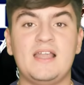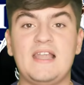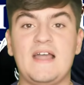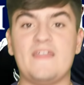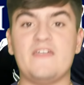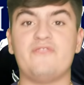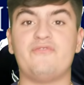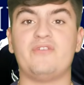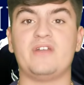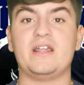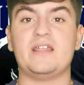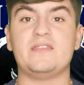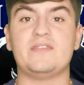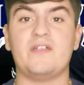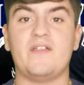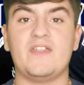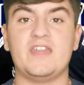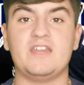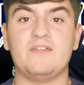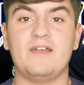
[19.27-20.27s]
la
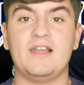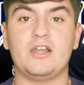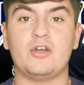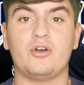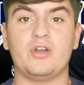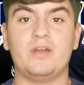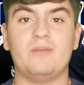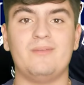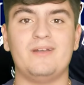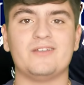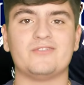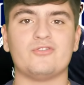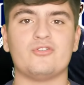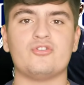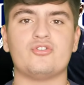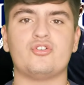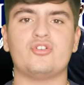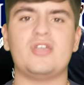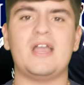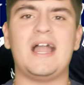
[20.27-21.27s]
diferencia de nivel con el
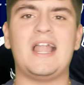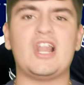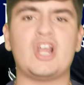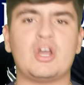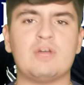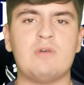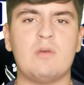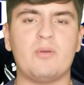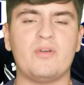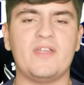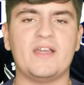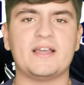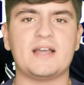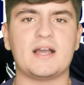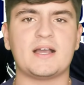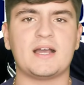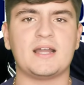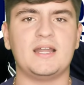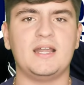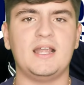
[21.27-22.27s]
Emerson Royal, cómo puede
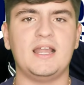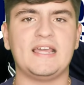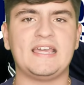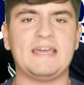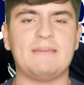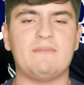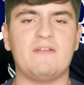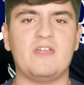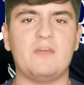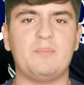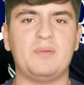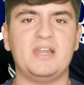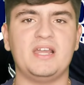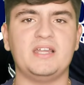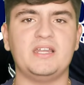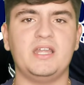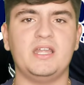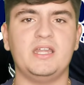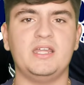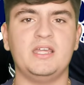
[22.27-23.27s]
encajar en el esquema de
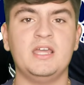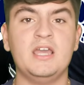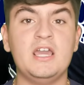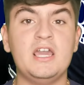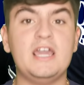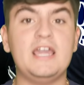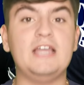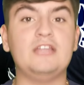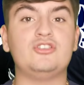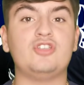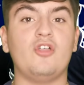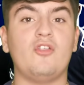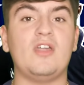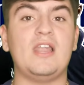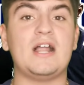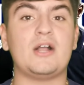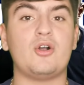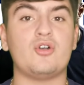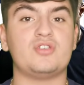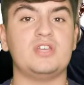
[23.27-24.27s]
Pellegrini y todas
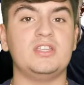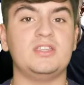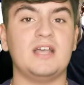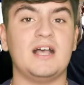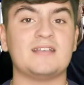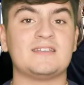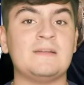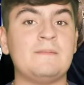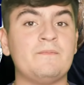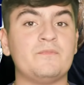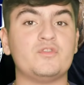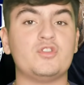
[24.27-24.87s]
las cositas,